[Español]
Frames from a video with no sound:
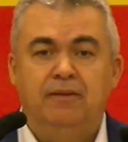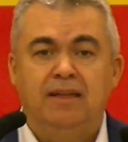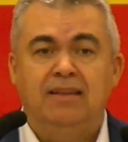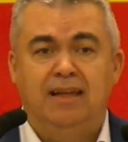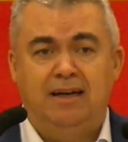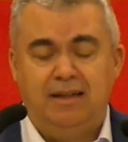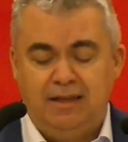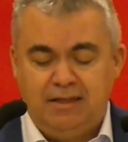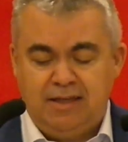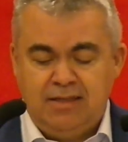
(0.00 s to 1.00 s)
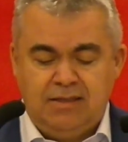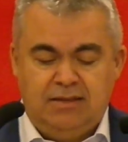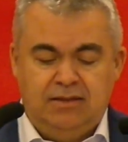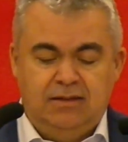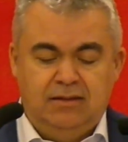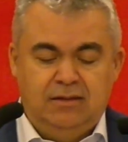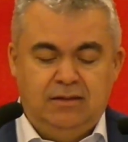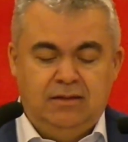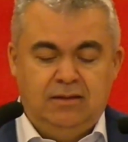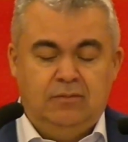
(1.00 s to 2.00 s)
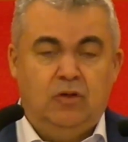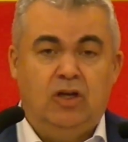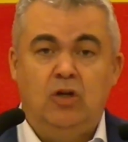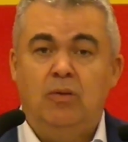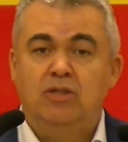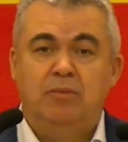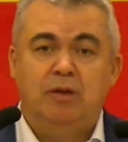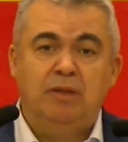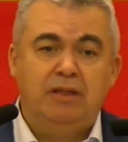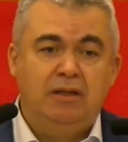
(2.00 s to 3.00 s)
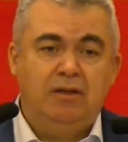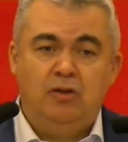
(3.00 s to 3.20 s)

frente a las derechas, porque no vamos a permitir,